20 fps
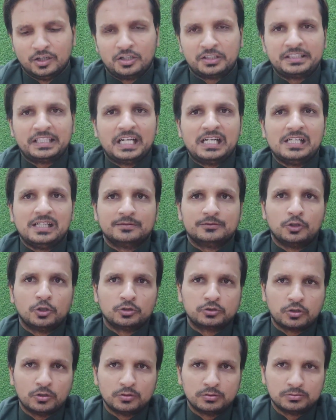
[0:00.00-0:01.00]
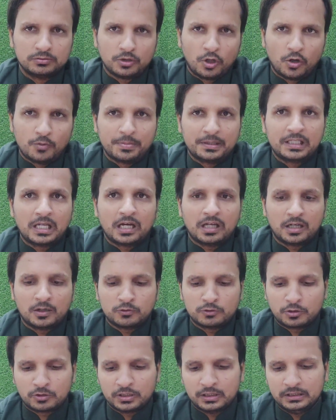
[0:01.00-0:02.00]
और यहाँ दो सौ नौ पे ऑल
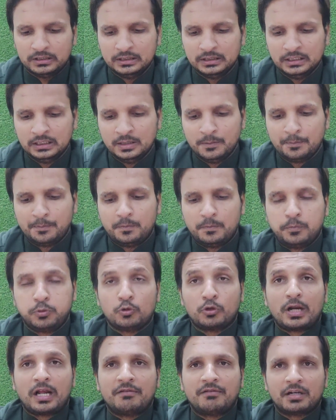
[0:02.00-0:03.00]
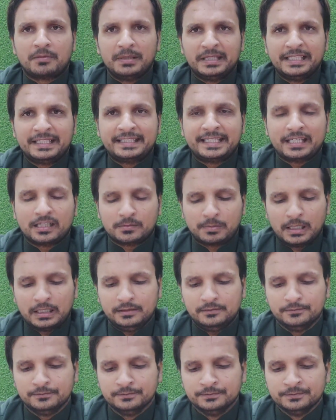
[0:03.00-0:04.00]
आउट हो गए पूरे ओवर भी नहीं खेल पाए
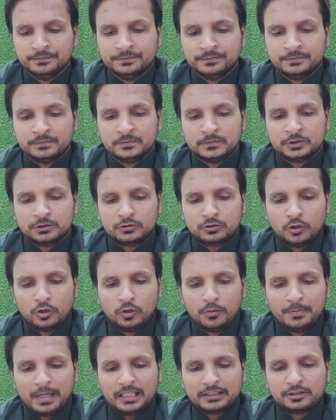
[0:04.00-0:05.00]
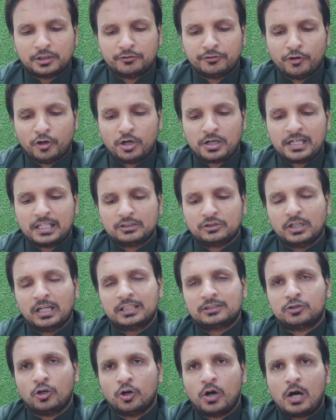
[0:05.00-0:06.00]
तो मैथ्यू फोर्ड ने जो
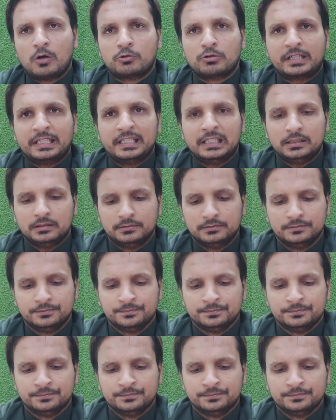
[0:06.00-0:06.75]
है दो आउट किए